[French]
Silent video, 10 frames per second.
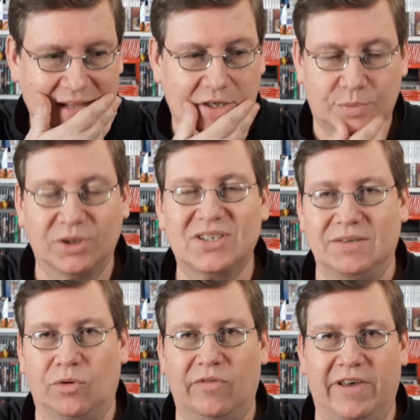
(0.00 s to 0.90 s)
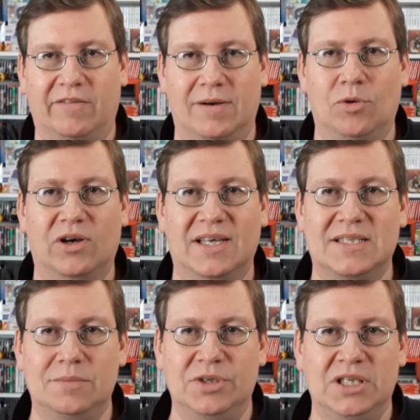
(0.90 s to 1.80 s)
Je pense qu'ils vont le faire vraiment en
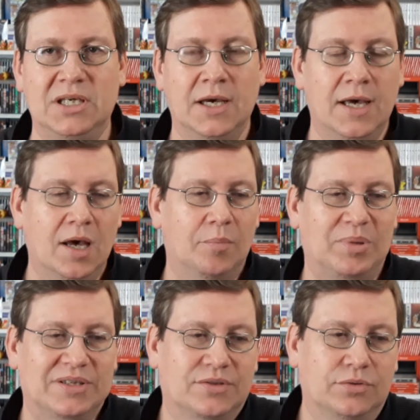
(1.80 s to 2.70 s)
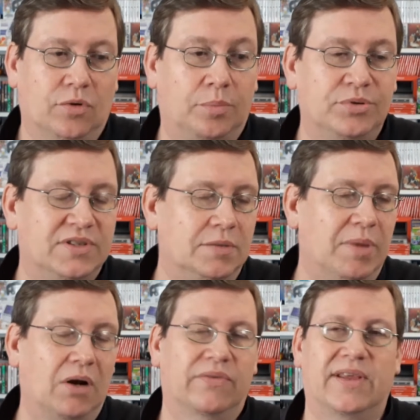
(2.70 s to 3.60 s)
catimini. Parce que, en plus, il
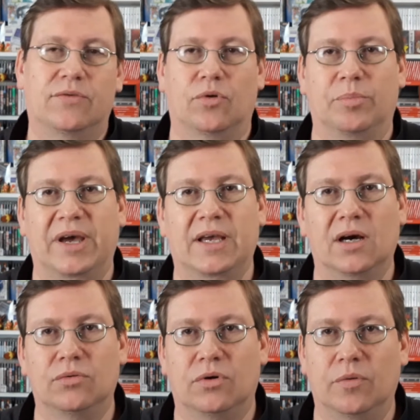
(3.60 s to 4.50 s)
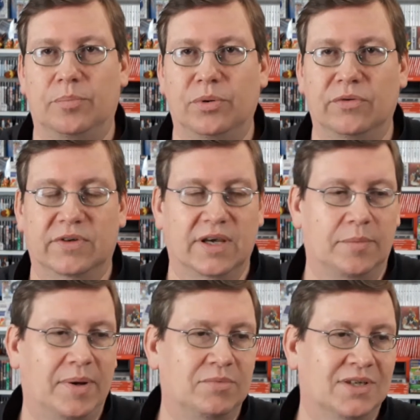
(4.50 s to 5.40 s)
balancera sur Breakout, le pauvre, qui avait
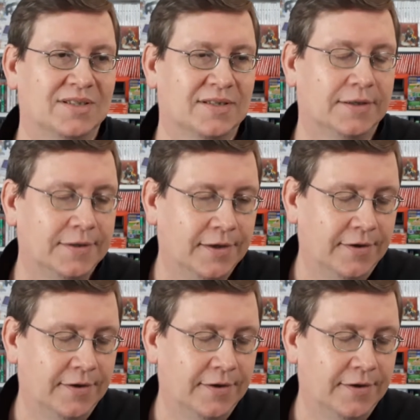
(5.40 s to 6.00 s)
pas besoin de ça.